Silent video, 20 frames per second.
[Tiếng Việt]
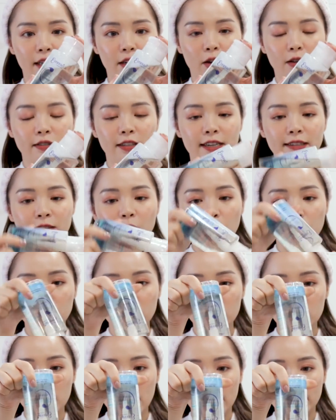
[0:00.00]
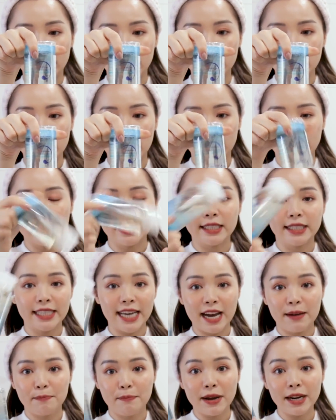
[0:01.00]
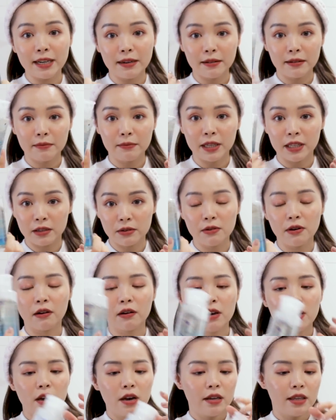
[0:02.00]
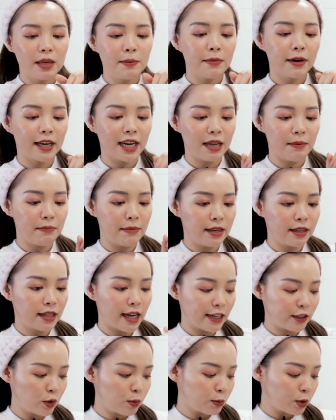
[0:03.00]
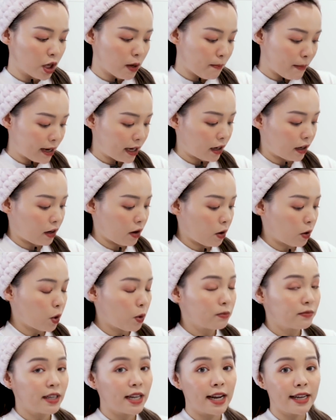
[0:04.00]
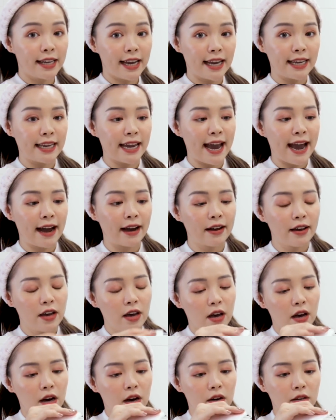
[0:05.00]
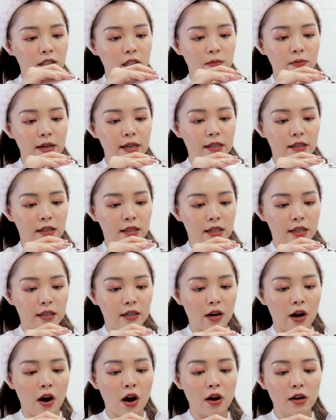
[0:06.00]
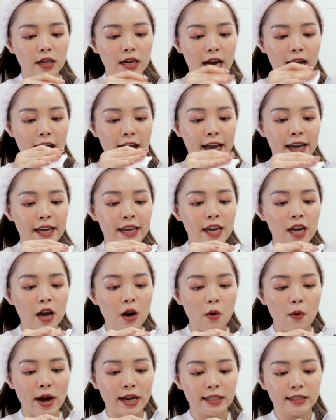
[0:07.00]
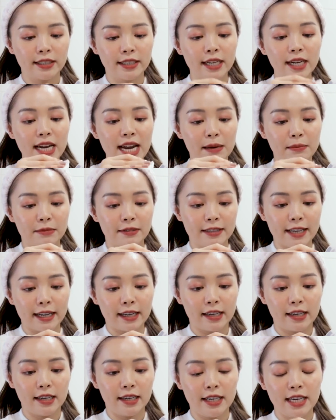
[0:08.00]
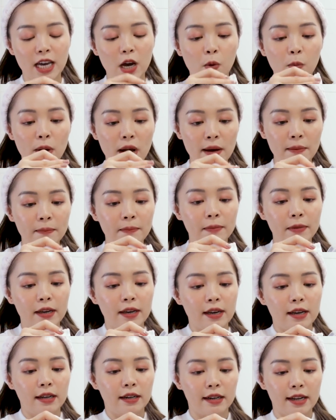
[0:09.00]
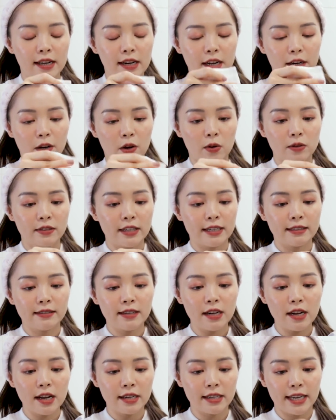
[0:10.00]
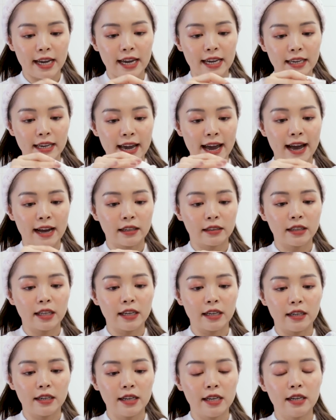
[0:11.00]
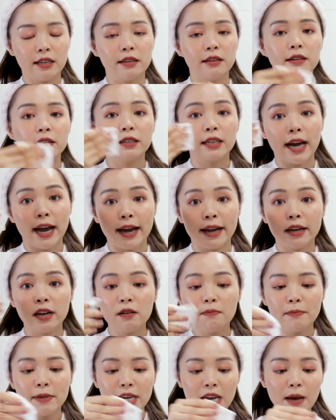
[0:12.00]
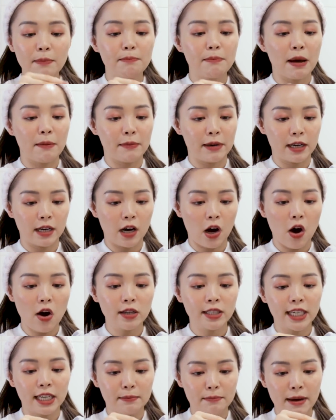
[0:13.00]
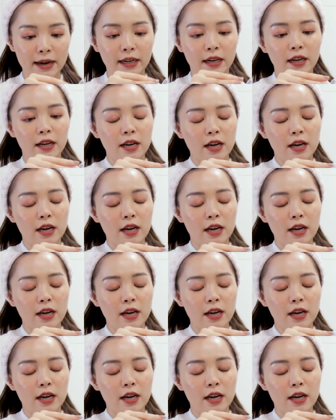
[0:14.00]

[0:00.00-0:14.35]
thì nó sẽ giống như là những cái tẩy trang mắt bình thường, nhưng mà cái này mình thấy dùng cho mặt nó cũng rất là nhẹ nhàng. Ở trong này thì có cái hoạt chất làm sạch ion âm, nên là nó sẽ rất là nhẹ nhàng tẩy đi những cái lớp make up mà mình có ở trên mặt.